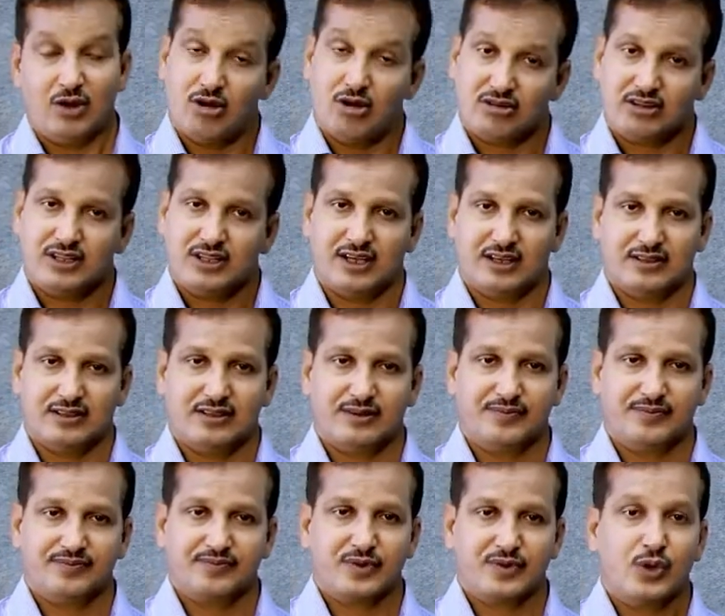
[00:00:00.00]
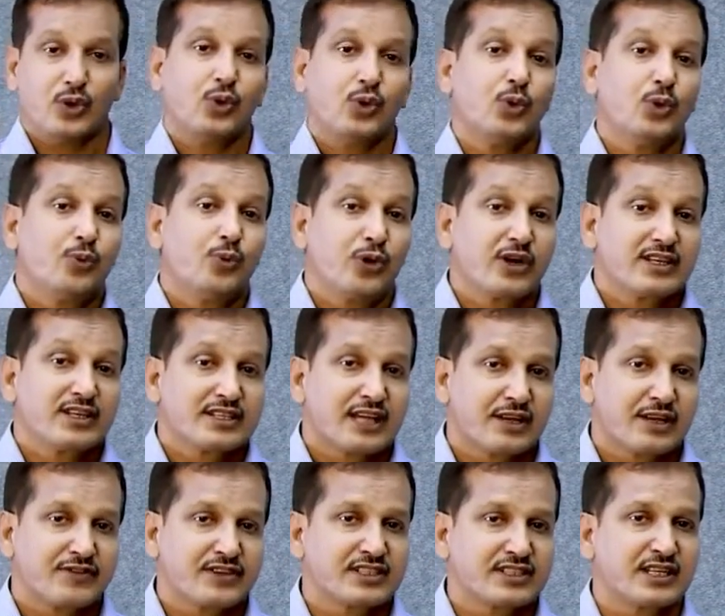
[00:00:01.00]
অর্থাৎ উপরের
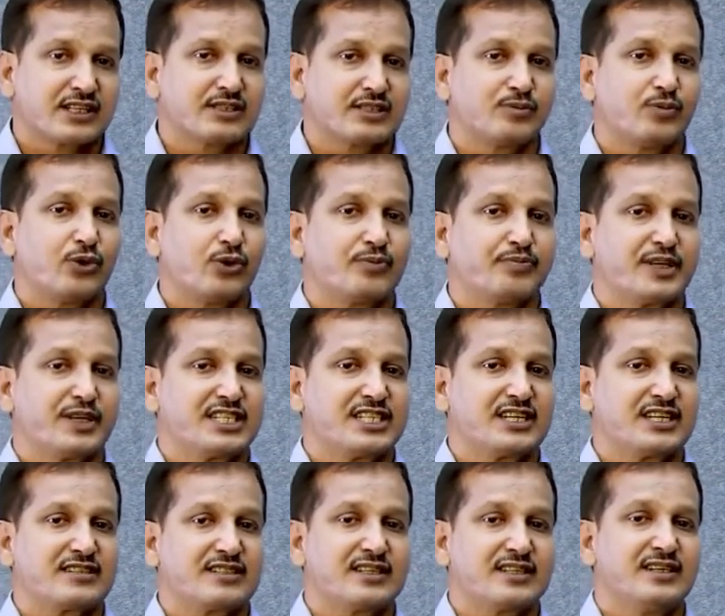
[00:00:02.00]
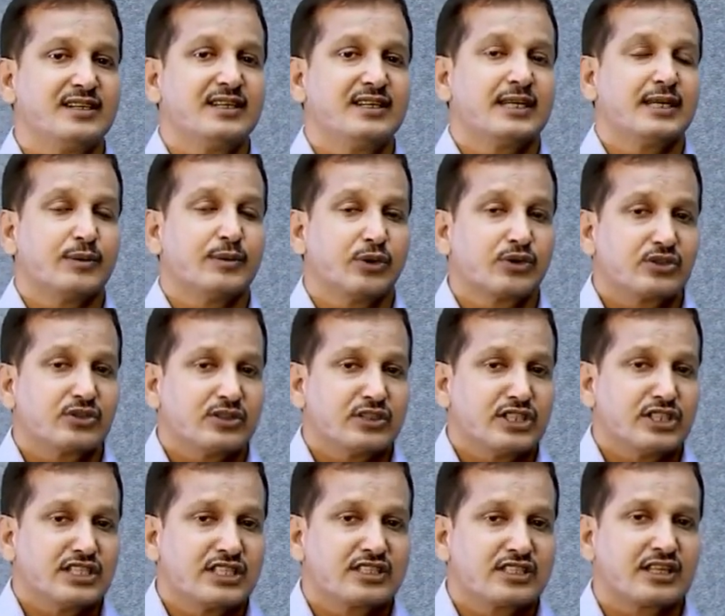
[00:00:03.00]
সারফেসটা একটু বেশি আছে এবং
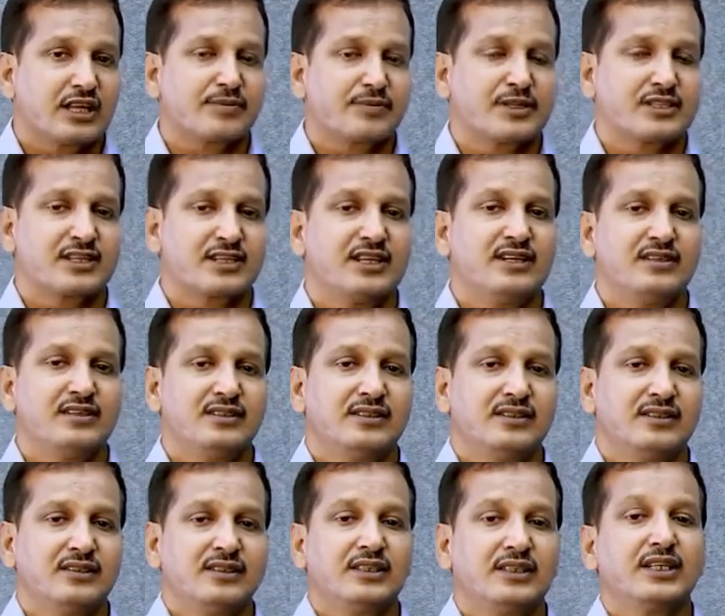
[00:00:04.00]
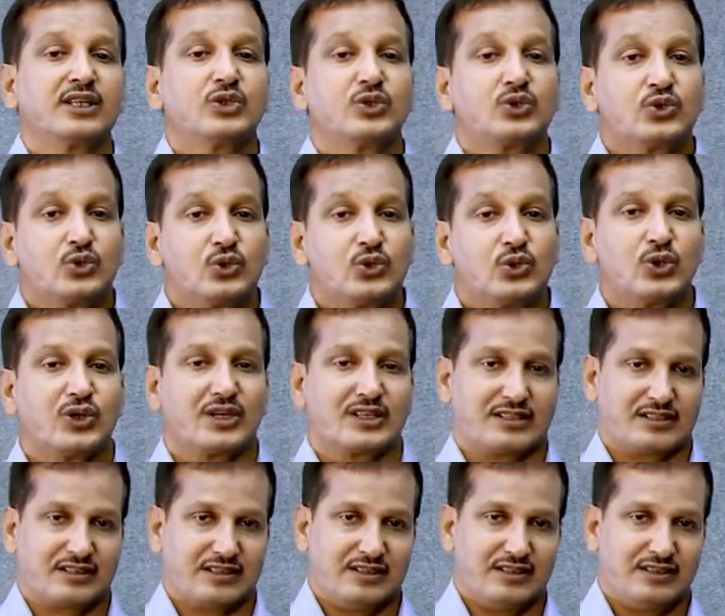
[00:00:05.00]
নিচের সারফেসটা একটু ছোট
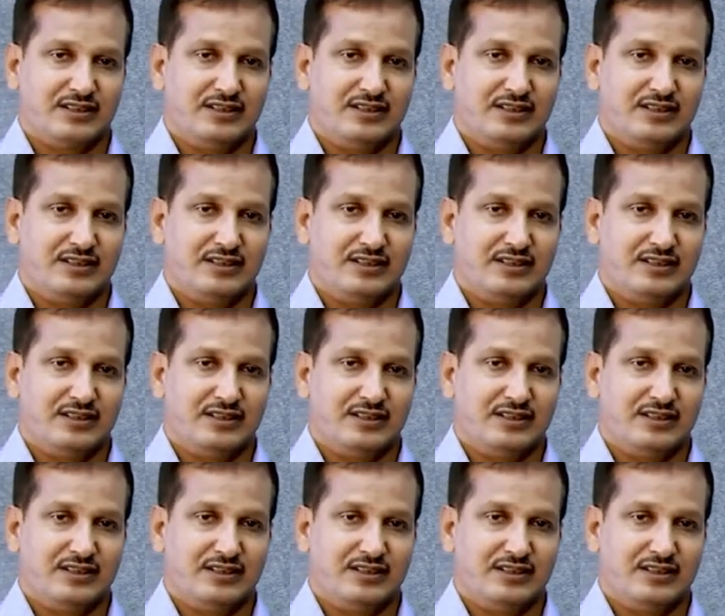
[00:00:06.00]
আছে